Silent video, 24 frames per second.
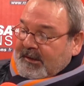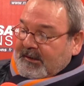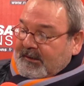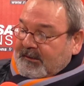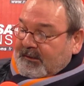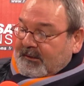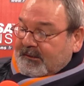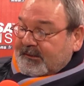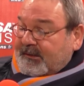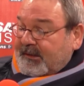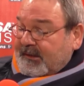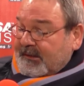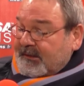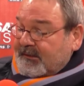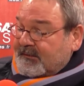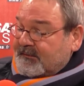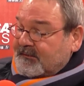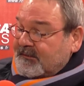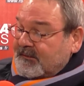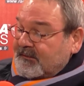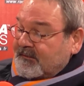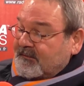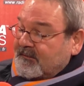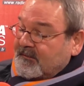Alors Derrick,
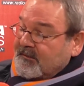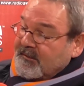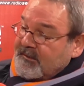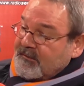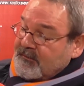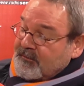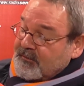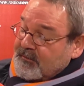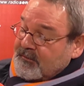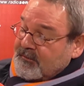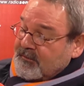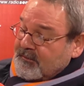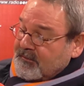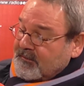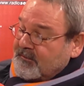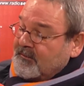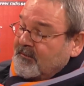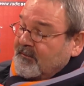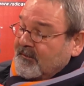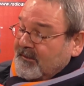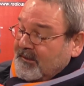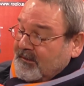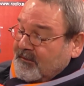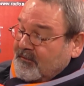c'est une série de
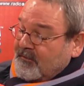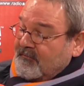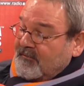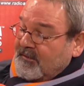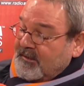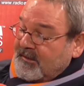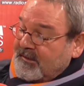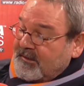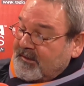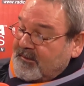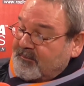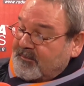281